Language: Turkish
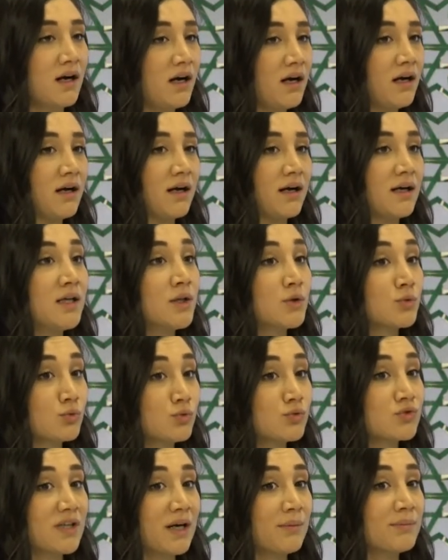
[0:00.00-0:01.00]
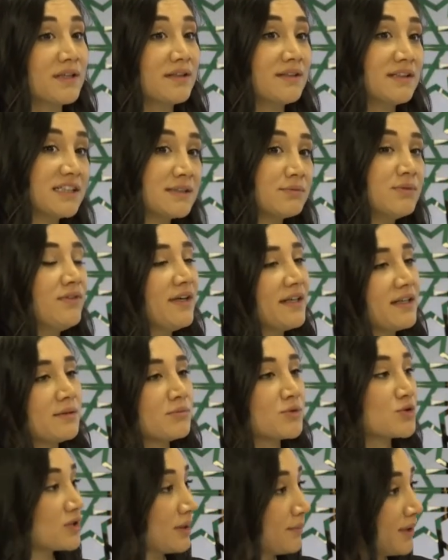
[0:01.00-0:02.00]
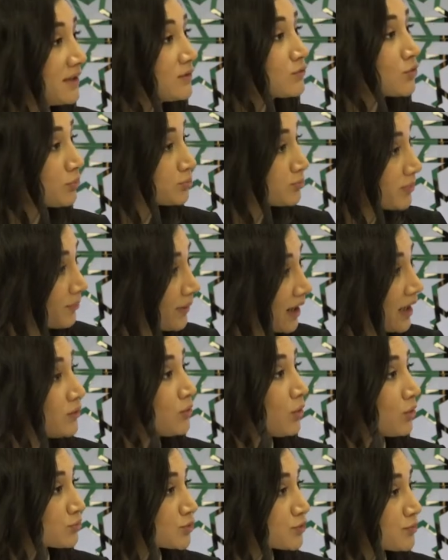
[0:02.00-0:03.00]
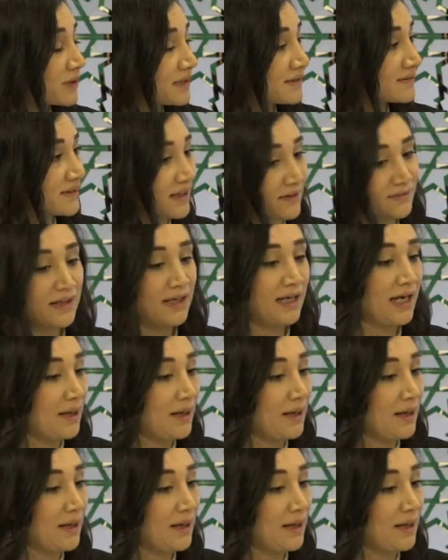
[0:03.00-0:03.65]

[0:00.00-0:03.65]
Aa Yunus Emre'nin ismi verilmiş. Demek ki topluma mal olmuş bir insan.